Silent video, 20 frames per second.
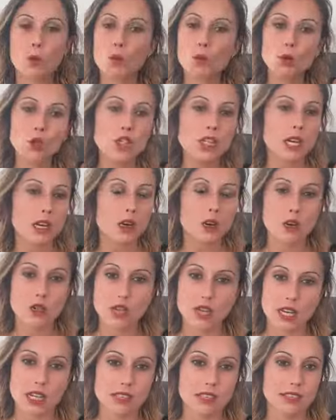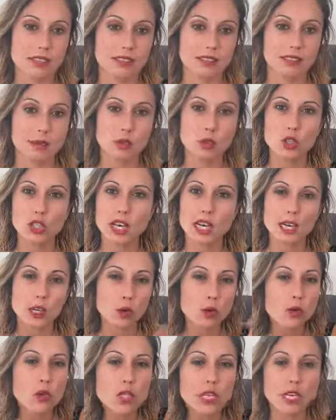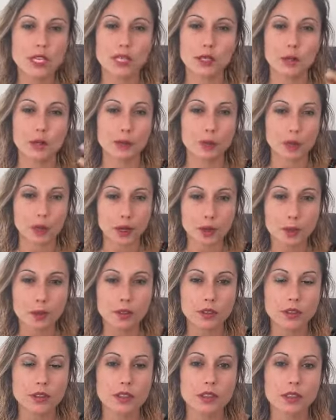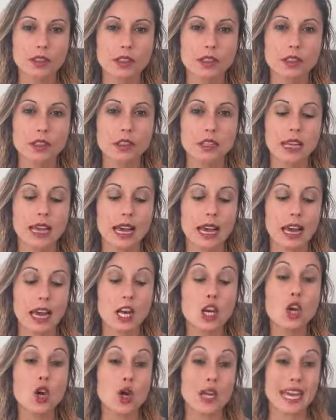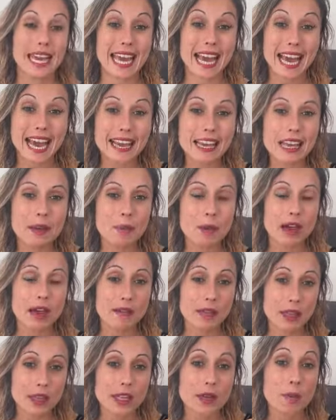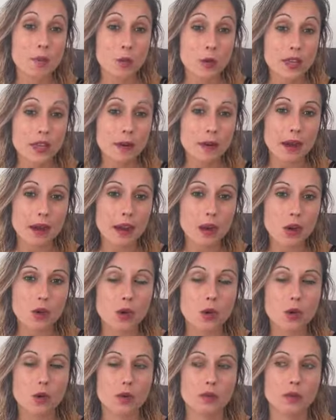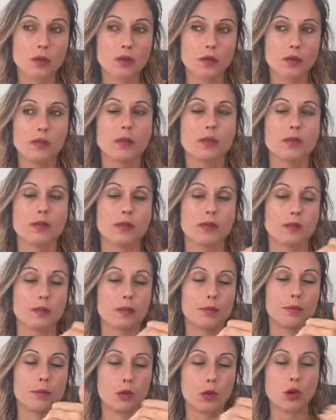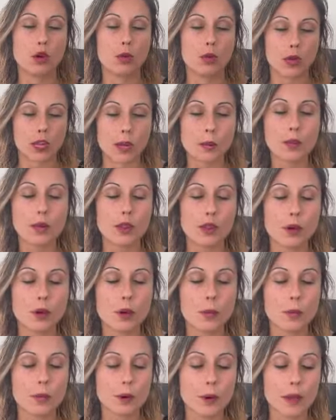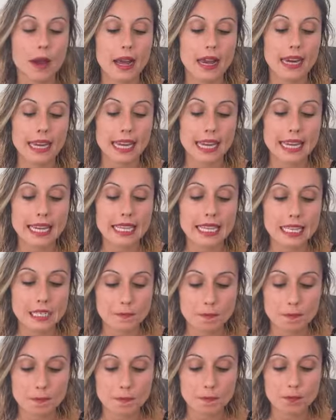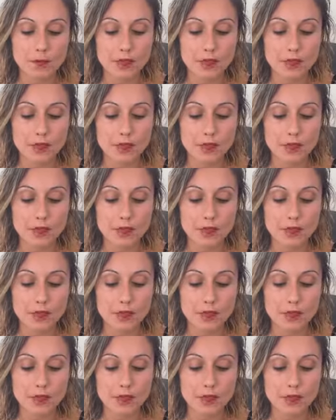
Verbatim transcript: muchas cosas, muchas excusas que nos ponemos, lo que hay a veces muy debajo, por lo que he podido comprobar, es